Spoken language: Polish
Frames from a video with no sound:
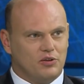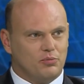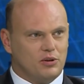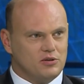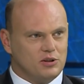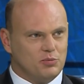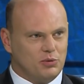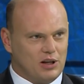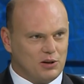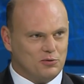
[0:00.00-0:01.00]
jest polskich
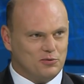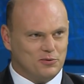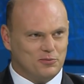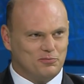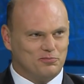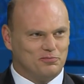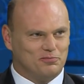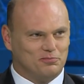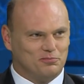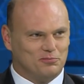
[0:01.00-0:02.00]
Polaków.
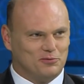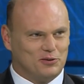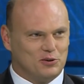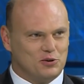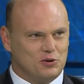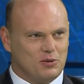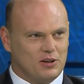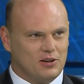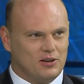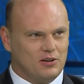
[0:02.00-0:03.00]
Tak,
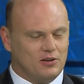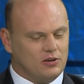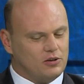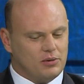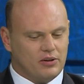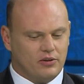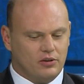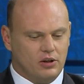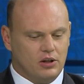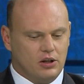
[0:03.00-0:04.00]
dokładnie. No to
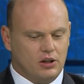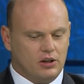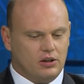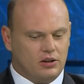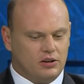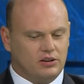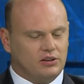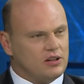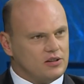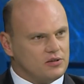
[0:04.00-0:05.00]
bardzo e,
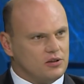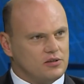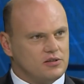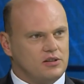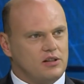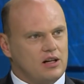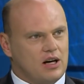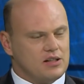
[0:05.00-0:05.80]
interesujący